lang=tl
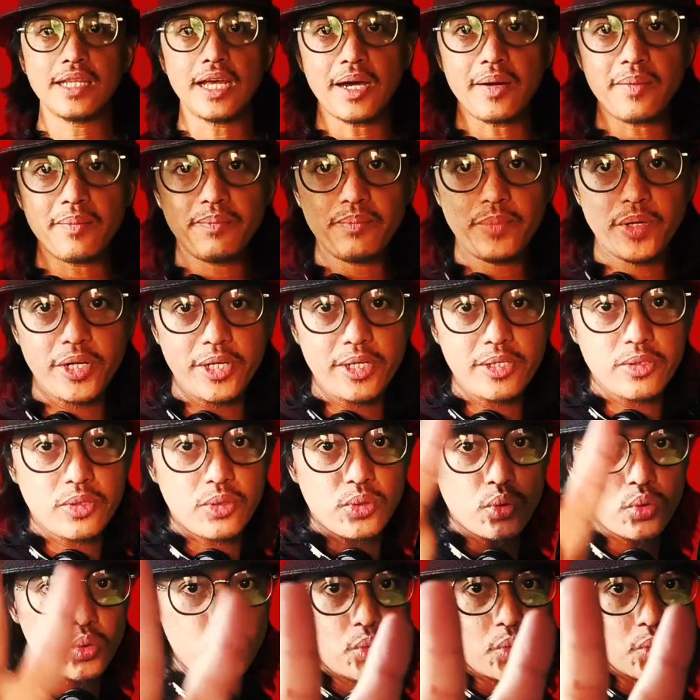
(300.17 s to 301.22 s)
number
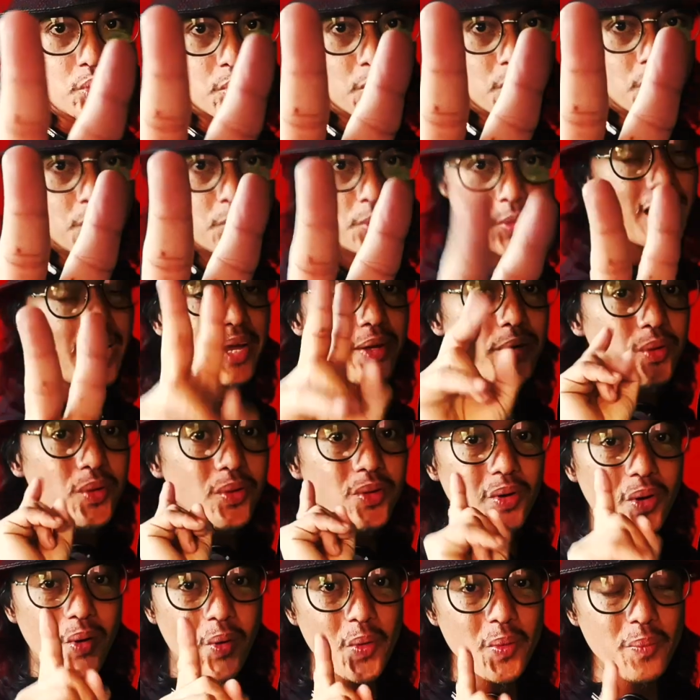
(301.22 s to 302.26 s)
2,
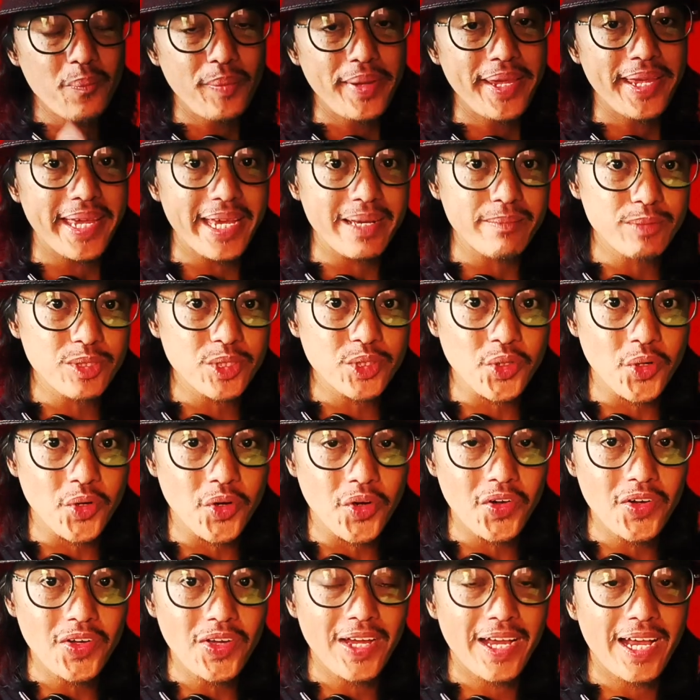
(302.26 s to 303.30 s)
Anong OPM
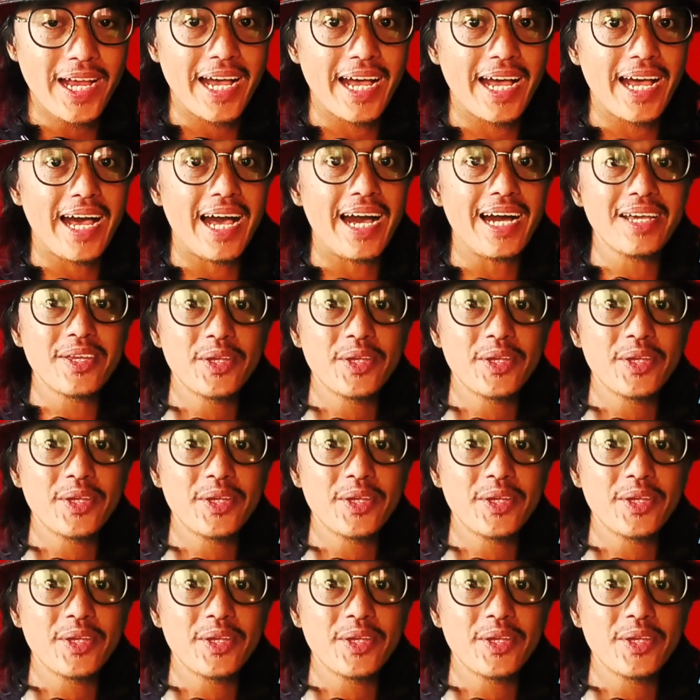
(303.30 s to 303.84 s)
song ang